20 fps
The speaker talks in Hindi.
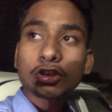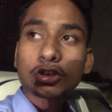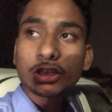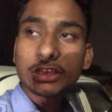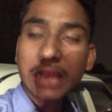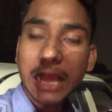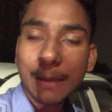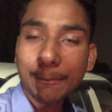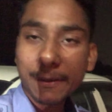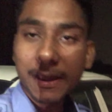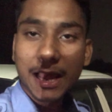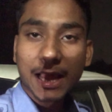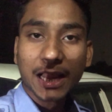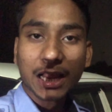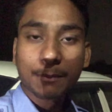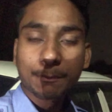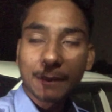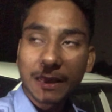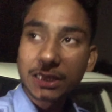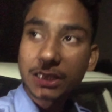सो यहाँ पे यार
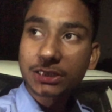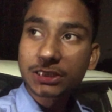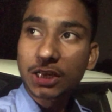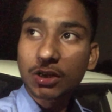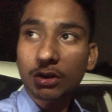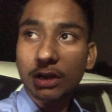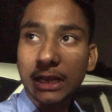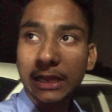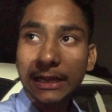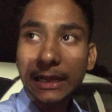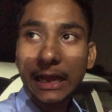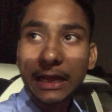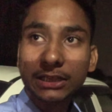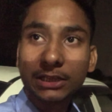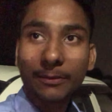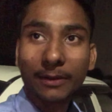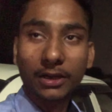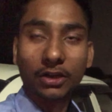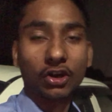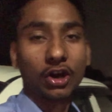एक पैसेंजर को लेके आया
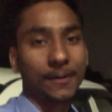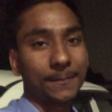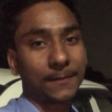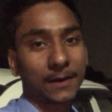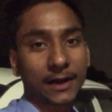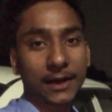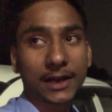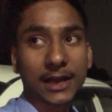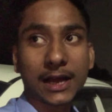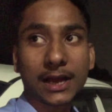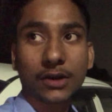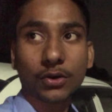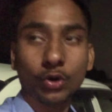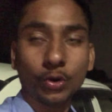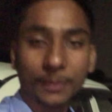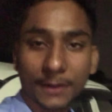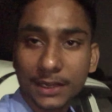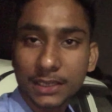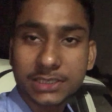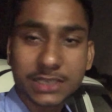था भाई ड्रॉप करने यार
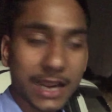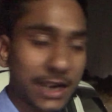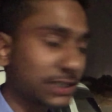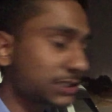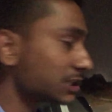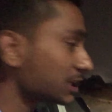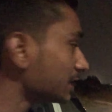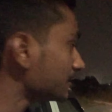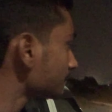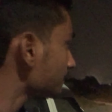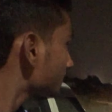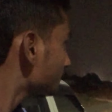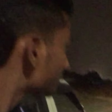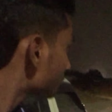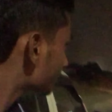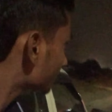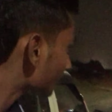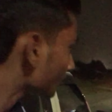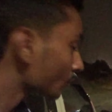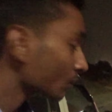ऊबर की साइड से
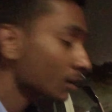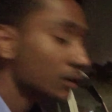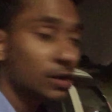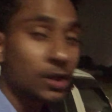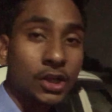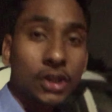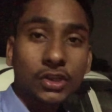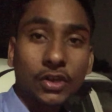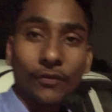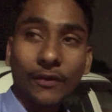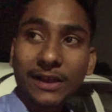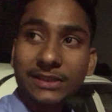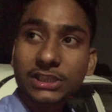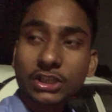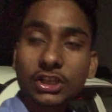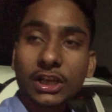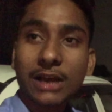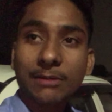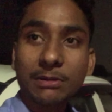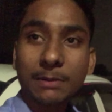
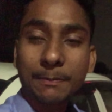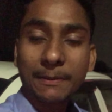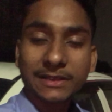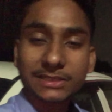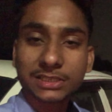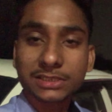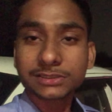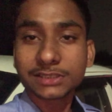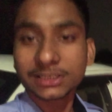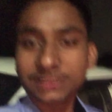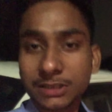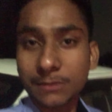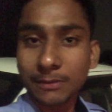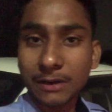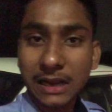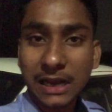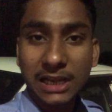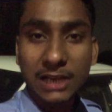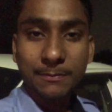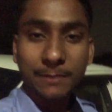वैसे तो यार मैं पैसेंजर से
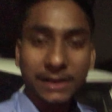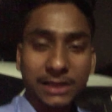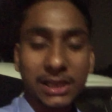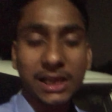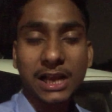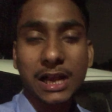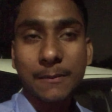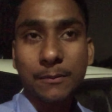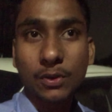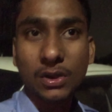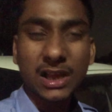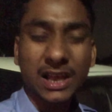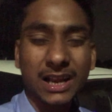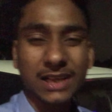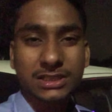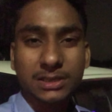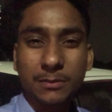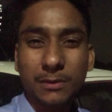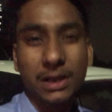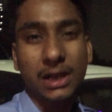मिला नहीं पाता यार आपको यार
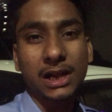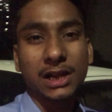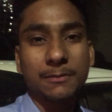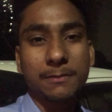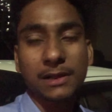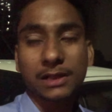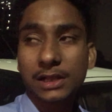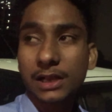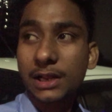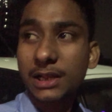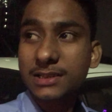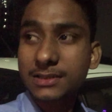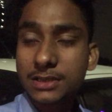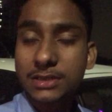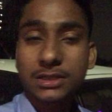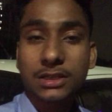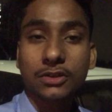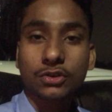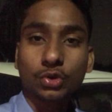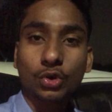ऐसा मिला नहीं पाता ना
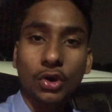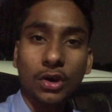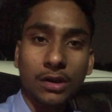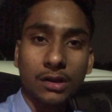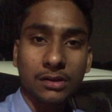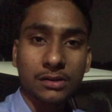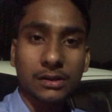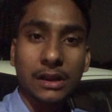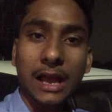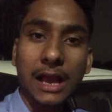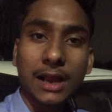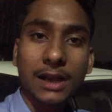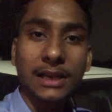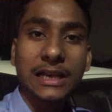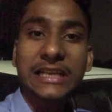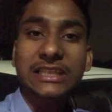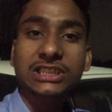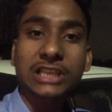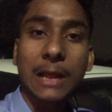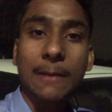किसी से तो अगर
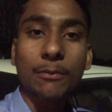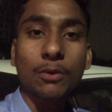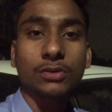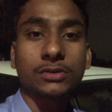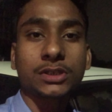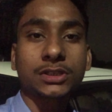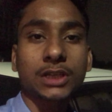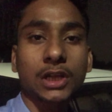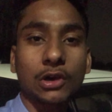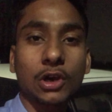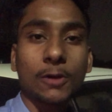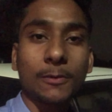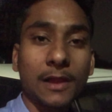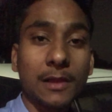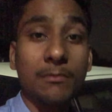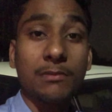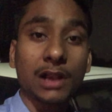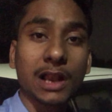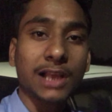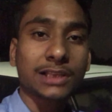नेक्स्ट टाइम कोशिश करूँगा
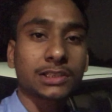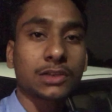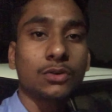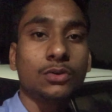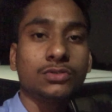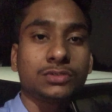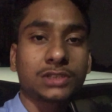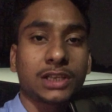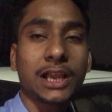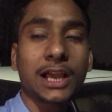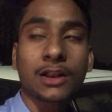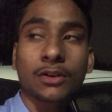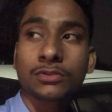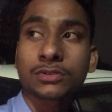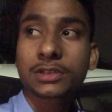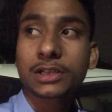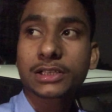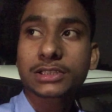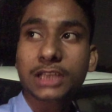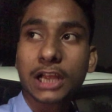भाई मिला सकूँ उनसे यार
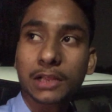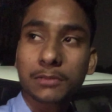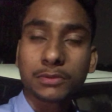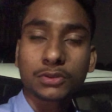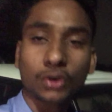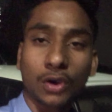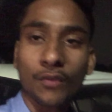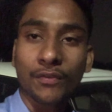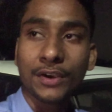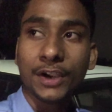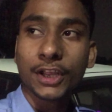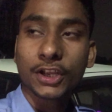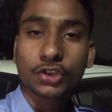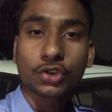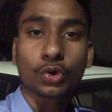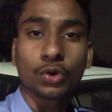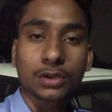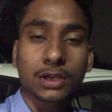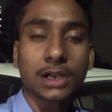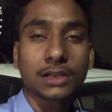उनके साथ भी थोड़ा वीडियो
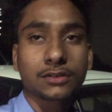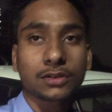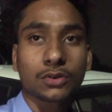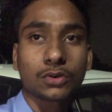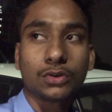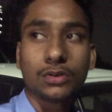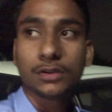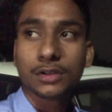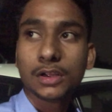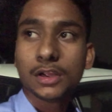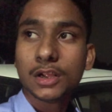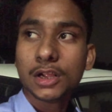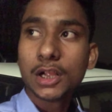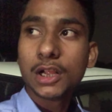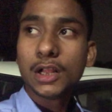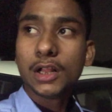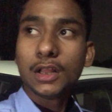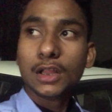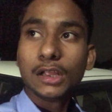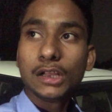शूट कर सकूँ
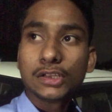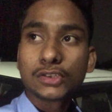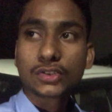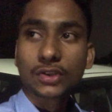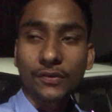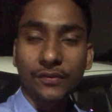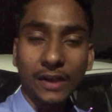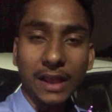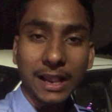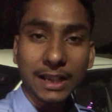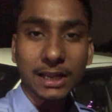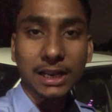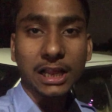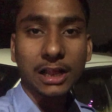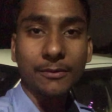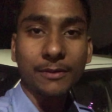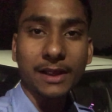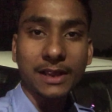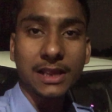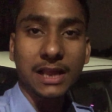तो फिलहाल
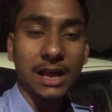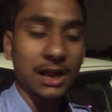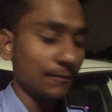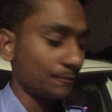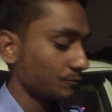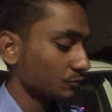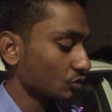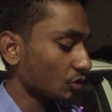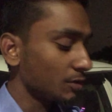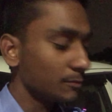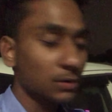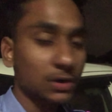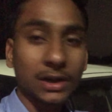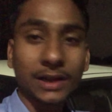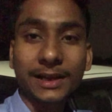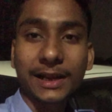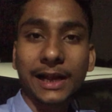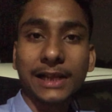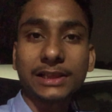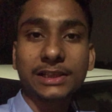करें भाई यहाँ कोई
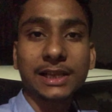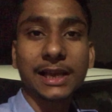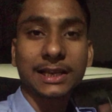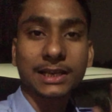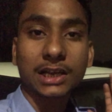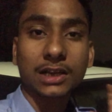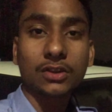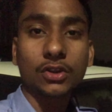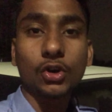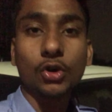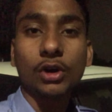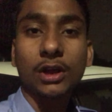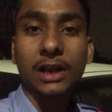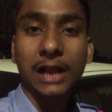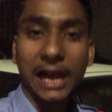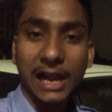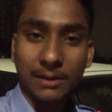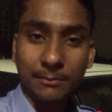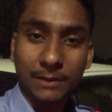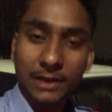बुकिंग का इंतजार कर दो कोई
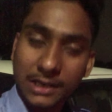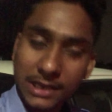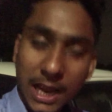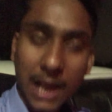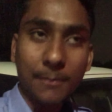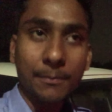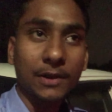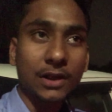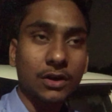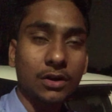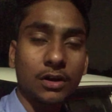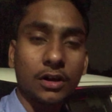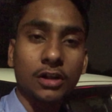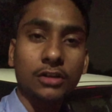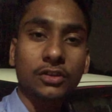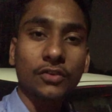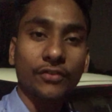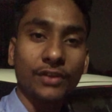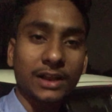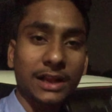राइड मिल जाए अपने को
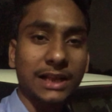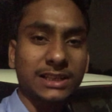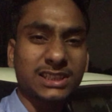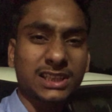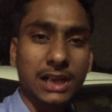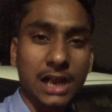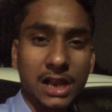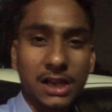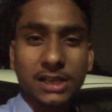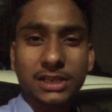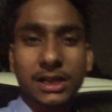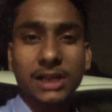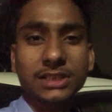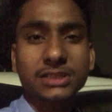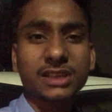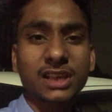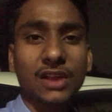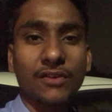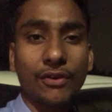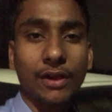तो फिर यहाँ से खाली
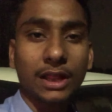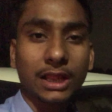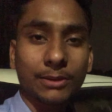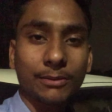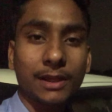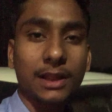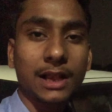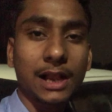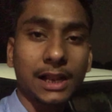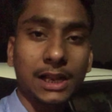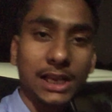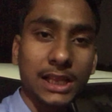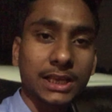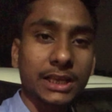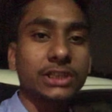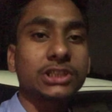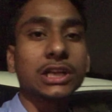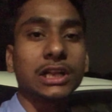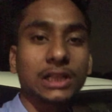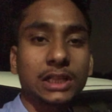जाने से क्या फ़ायदा है भाई राइड
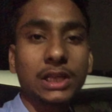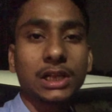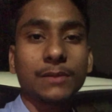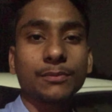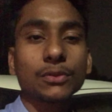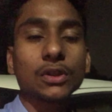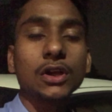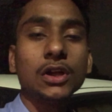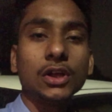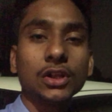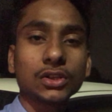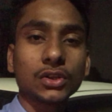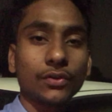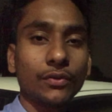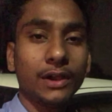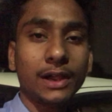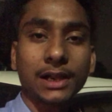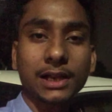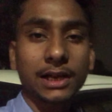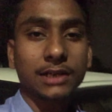लेके चलते
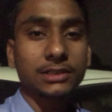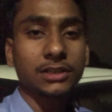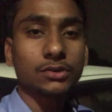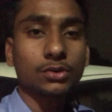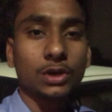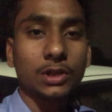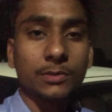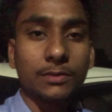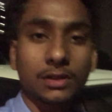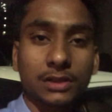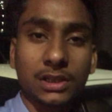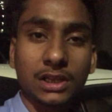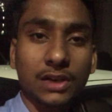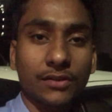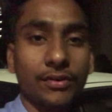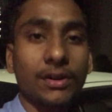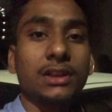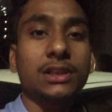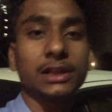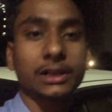हैं वेट करते हैं थोड़ी बहुत
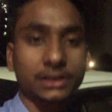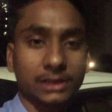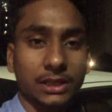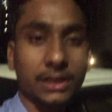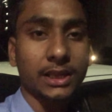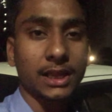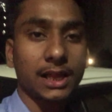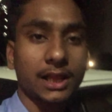देर फिर देखते हैं